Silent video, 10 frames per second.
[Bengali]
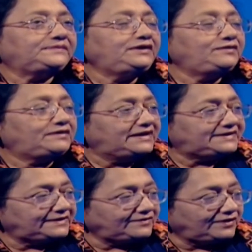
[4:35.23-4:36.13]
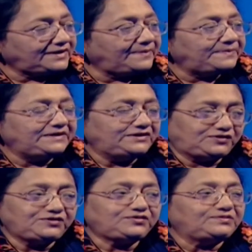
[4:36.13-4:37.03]
নিউক্লিয়াসের কথা আপনি
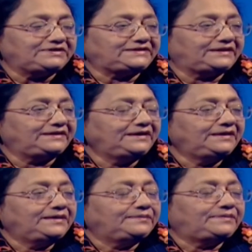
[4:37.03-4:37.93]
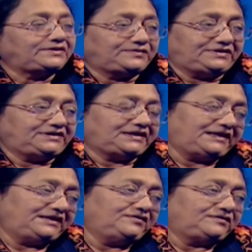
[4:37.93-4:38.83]
নিশ্চয়ই শুনেছেন বাষট্টি
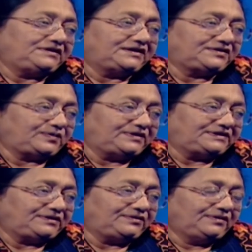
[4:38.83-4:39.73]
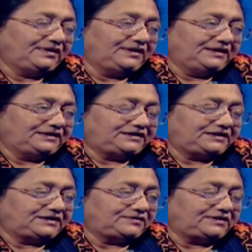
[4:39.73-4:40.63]
সালে নিউক্লিয়াস করেছিল
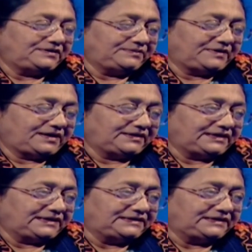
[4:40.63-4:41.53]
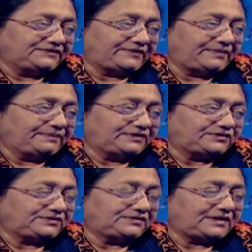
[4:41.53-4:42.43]
সিরাজুল আলম খান কাজী আরেফ আহমেদ
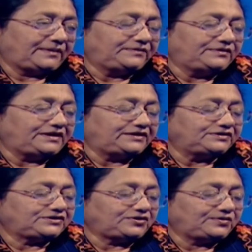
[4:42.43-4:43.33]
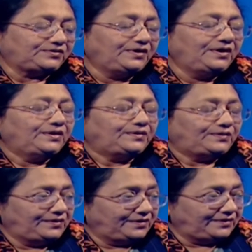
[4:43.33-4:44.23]
আব্দুর রাজ্জাক সহ
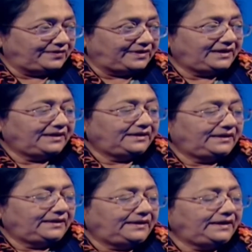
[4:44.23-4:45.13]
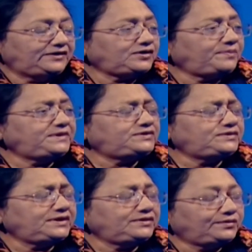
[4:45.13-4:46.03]
অন্যান্যরা এই সব কিছু
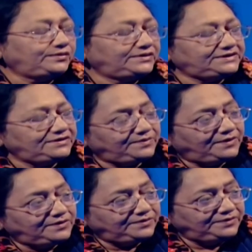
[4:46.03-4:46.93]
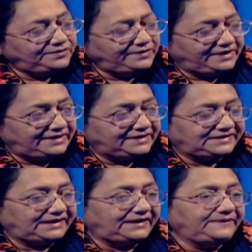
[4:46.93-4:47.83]
কিন্তু হচ্ছিল বঙ্গবন্ধু
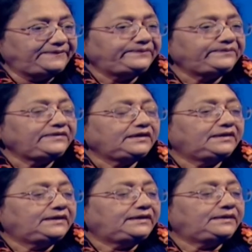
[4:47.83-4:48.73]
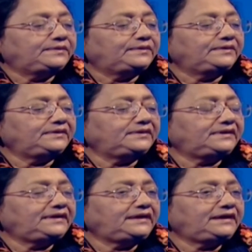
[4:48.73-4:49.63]
নির্দেশেই এবং
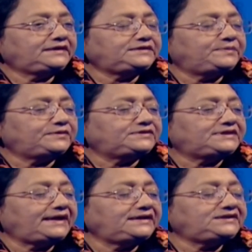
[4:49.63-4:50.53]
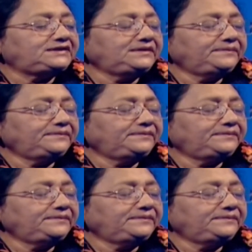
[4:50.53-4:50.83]
একটি পর্যায়ে এসে